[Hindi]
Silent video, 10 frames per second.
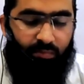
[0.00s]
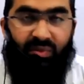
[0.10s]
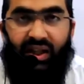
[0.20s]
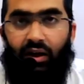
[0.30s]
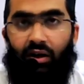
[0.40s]

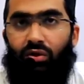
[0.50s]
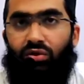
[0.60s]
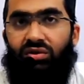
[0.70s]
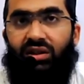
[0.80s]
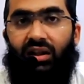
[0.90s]
मिलाओ
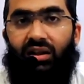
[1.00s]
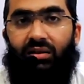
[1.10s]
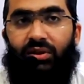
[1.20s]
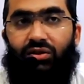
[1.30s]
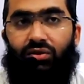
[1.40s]

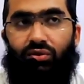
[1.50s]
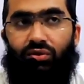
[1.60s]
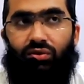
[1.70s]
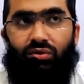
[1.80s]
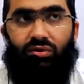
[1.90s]
तलबिसू
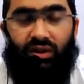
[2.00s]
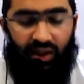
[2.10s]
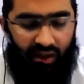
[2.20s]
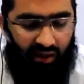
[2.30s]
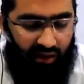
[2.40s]
ना
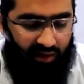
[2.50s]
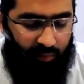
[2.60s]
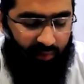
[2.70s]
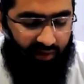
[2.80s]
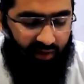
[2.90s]

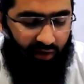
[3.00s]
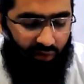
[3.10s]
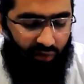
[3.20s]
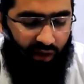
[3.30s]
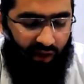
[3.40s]
खलतमल करो